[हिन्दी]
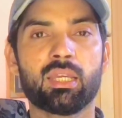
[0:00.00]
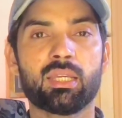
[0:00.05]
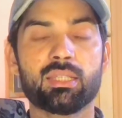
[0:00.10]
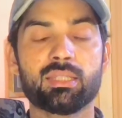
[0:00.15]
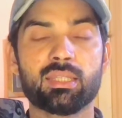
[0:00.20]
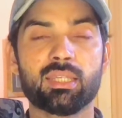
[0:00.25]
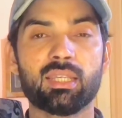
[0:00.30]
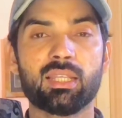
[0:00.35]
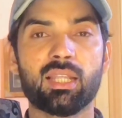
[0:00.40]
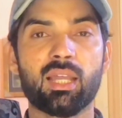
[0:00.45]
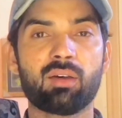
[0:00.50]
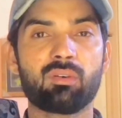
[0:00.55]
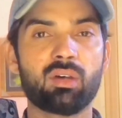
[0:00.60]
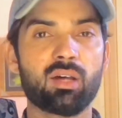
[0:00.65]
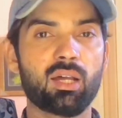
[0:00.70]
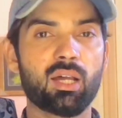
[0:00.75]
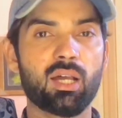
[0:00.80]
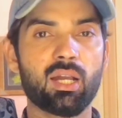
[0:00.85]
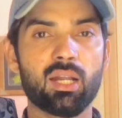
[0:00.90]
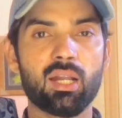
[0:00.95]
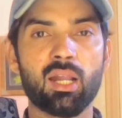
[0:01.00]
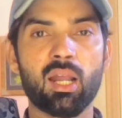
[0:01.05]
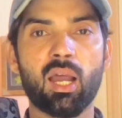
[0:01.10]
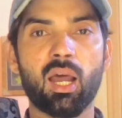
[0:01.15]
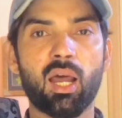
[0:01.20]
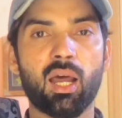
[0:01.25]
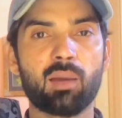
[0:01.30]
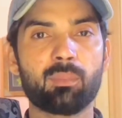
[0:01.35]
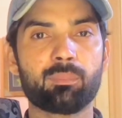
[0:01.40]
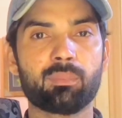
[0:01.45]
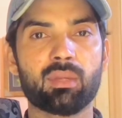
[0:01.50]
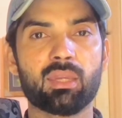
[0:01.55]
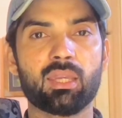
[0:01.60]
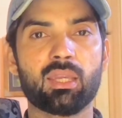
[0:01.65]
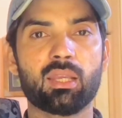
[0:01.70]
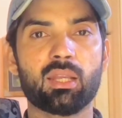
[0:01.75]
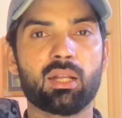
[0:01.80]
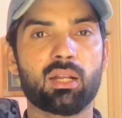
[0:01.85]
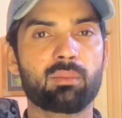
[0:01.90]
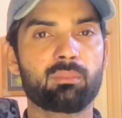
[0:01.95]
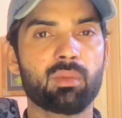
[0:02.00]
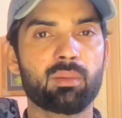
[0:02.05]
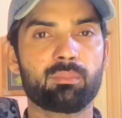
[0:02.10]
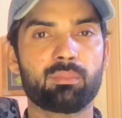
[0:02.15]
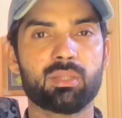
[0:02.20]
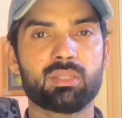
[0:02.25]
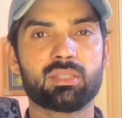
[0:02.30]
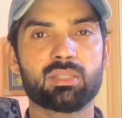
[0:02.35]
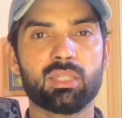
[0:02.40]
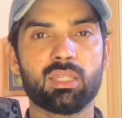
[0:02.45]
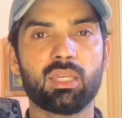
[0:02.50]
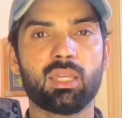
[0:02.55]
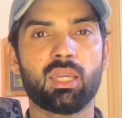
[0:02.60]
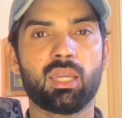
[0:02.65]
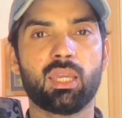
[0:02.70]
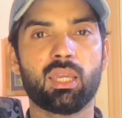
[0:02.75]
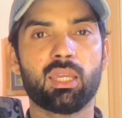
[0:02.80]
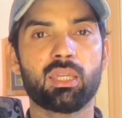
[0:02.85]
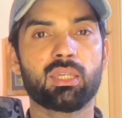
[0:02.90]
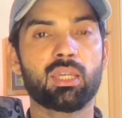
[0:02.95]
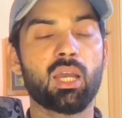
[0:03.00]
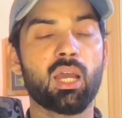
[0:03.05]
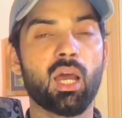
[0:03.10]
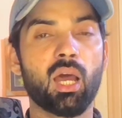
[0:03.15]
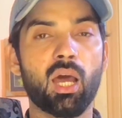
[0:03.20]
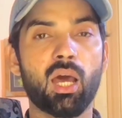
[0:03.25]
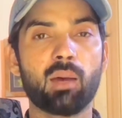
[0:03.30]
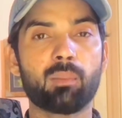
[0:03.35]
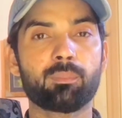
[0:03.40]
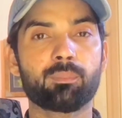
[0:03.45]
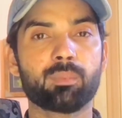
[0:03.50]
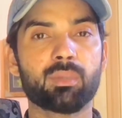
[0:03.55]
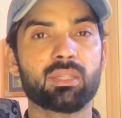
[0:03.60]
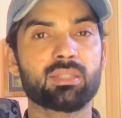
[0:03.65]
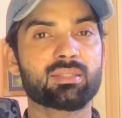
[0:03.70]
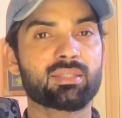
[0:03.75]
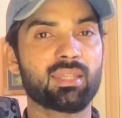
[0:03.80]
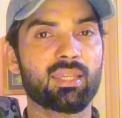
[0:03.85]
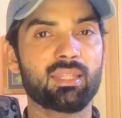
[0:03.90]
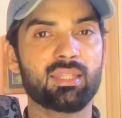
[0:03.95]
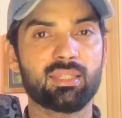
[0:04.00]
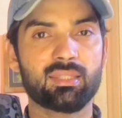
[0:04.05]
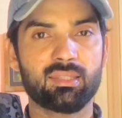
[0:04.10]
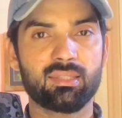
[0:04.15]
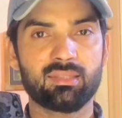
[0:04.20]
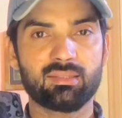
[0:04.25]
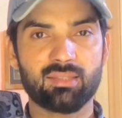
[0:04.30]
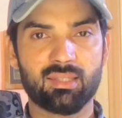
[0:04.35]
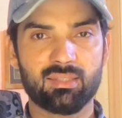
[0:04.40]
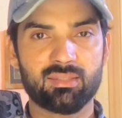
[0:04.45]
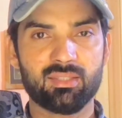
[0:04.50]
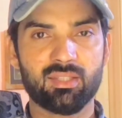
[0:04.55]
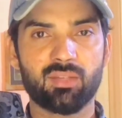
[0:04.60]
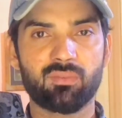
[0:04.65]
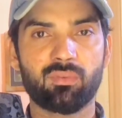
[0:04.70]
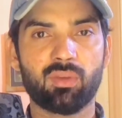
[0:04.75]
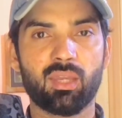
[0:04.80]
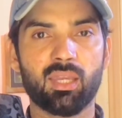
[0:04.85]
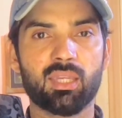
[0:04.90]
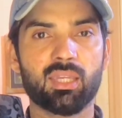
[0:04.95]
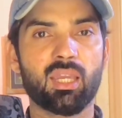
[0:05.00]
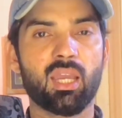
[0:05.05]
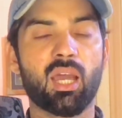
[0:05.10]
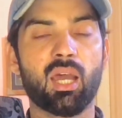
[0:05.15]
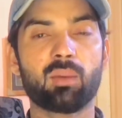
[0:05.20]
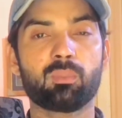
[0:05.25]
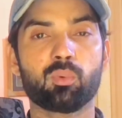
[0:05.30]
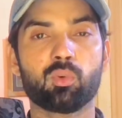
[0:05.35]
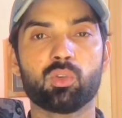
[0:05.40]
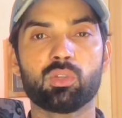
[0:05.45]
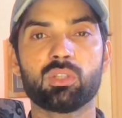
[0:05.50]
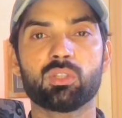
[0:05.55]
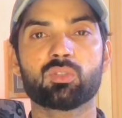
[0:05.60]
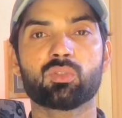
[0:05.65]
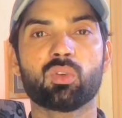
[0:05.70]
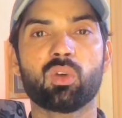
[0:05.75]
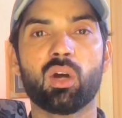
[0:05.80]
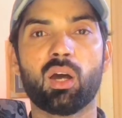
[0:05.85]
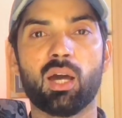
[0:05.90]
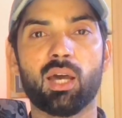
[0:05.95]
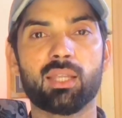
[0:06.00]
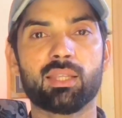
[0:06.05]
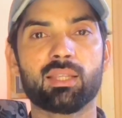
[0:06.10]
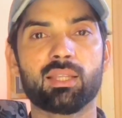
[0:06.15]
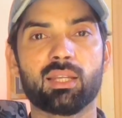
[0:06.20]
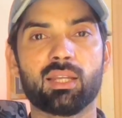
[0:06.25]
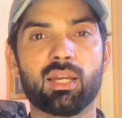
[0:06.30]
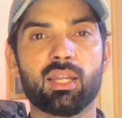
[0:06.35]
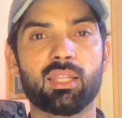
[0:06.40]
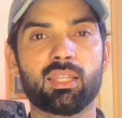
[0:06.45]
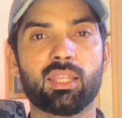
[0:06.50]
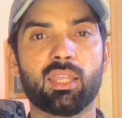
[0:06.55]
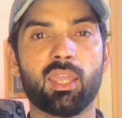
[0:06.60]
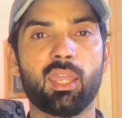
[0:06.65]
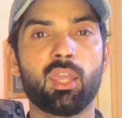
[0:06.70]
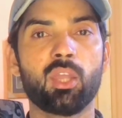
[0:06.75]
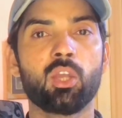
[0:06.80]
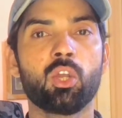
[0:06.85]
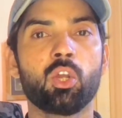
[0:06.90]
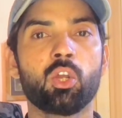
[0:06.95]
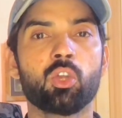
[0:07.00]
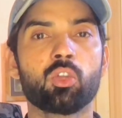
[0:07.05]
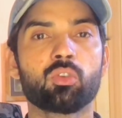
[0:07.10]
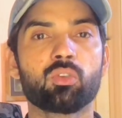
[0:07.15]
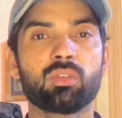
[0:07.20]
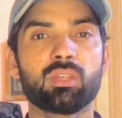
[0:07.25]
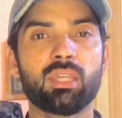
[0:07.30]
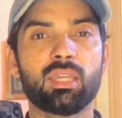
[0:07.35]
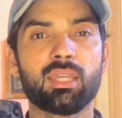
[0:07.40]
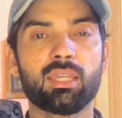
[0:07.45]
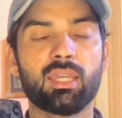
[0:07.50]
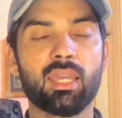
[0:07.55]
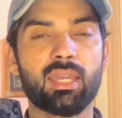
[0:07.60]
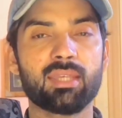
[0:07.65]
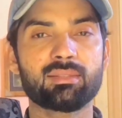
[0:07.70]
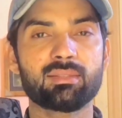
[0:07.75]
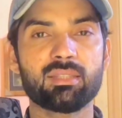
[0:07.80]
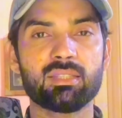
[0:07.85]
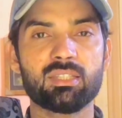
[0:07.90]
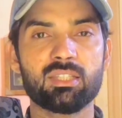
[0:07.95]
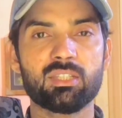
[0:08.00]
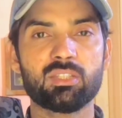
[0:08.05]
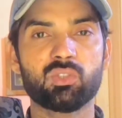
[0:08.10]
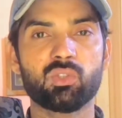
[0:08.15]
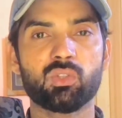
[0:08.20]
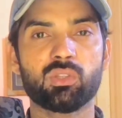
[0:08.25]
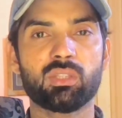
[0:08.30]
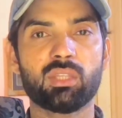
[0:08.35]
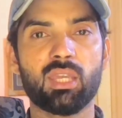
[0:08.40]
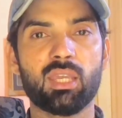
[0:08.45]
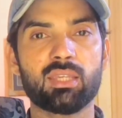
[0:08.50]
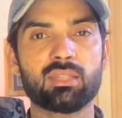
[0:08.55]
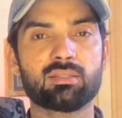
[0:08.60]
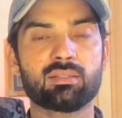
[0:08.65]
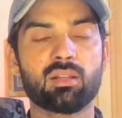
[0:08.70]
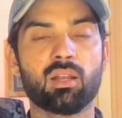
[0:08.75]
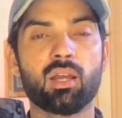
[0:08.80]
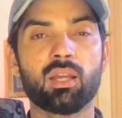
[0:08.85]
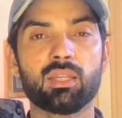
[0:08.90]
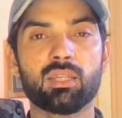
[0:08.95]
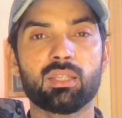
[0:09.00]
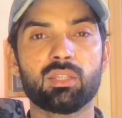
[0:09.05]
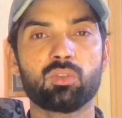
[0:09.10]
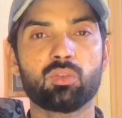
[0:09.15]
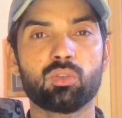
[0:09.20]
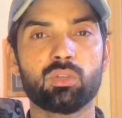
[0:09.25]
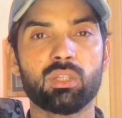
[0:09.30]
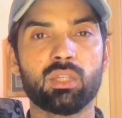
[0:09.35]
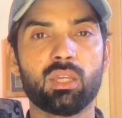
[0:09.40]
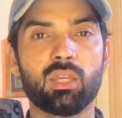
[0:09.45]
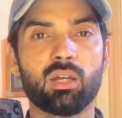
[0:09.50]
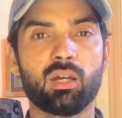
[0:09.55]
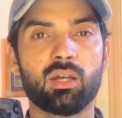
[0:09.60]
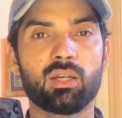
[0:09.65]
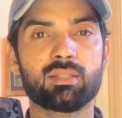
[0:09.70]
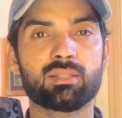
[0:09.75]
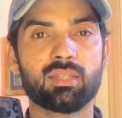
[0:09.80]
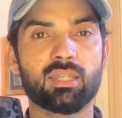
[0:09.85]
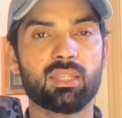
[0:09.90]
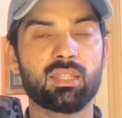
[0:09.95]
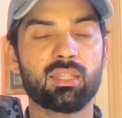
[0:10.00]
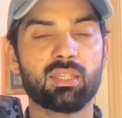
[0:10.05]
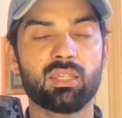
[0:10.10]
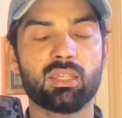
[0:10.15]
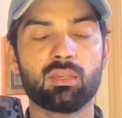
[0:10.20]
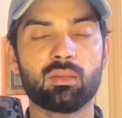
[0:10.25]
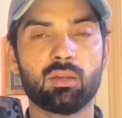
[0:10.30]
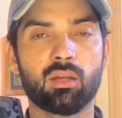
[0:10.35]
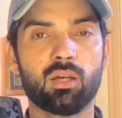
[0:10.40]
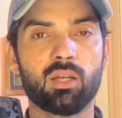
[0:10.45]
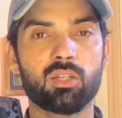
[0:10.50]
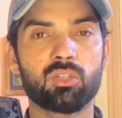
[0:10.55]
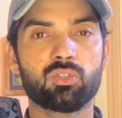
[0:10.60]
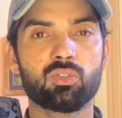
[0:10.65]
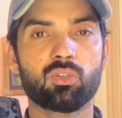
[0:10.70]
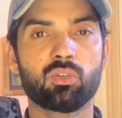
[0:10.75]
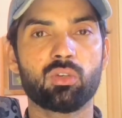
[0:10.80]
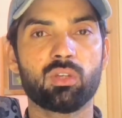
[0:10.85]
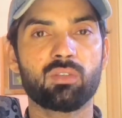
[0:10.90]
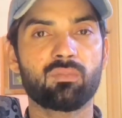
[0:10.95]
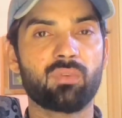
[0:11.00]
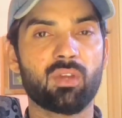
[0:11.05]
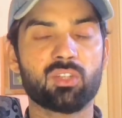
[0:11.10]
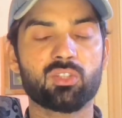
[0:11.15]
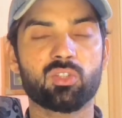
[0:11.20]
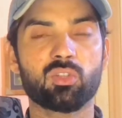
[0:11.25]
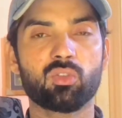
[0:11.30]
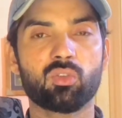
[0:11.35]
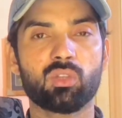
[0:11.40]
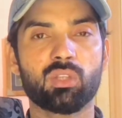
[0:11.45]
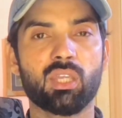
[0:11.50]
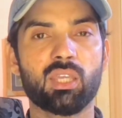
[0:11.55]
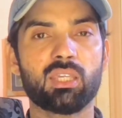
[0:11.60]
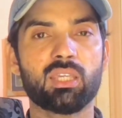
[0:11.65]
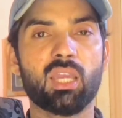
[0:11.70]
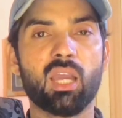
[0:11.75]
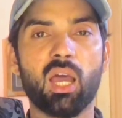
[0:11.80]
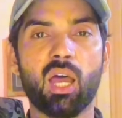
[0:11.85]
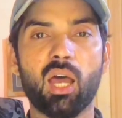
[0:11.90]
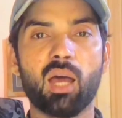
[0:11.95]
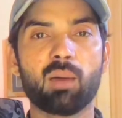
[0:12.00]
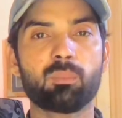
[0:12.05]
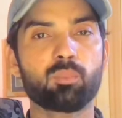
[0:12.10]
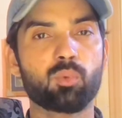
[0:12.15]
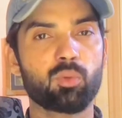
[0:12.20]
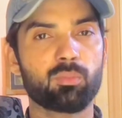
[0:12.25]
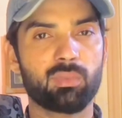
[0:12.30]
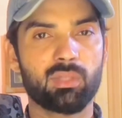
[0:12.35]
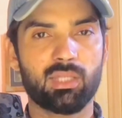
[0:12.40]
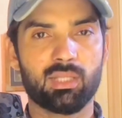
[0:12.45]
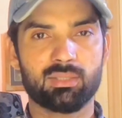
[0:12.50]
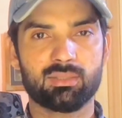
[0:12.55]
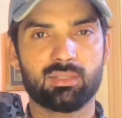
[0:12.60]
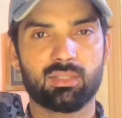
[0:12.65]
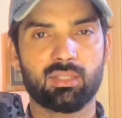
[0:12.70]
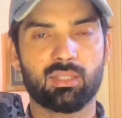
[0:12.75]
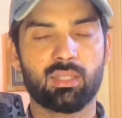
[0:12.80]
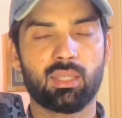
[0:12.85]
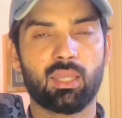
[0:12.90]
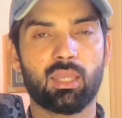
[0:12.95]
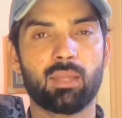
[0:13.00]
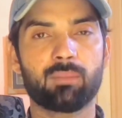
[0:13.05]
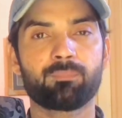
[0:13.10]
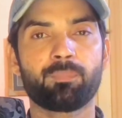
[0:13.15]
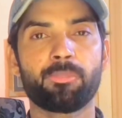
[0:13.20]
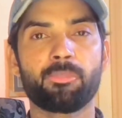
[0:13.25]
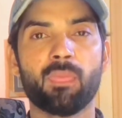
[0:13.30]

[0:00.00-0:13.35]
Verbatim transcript: इसके अलावा अगर आपके घर में बच्ची हैं या आपकी स्किन इतनी सेंसिटिव है कि आप ख़ुद इसको हाथ लगाते हैं तो ये एक ऐसी चीज़ होती है इस तरह की इनको ये आ, स्किन की आ, जो इन्फेक्शन होता है ये आपको भी लग सकता है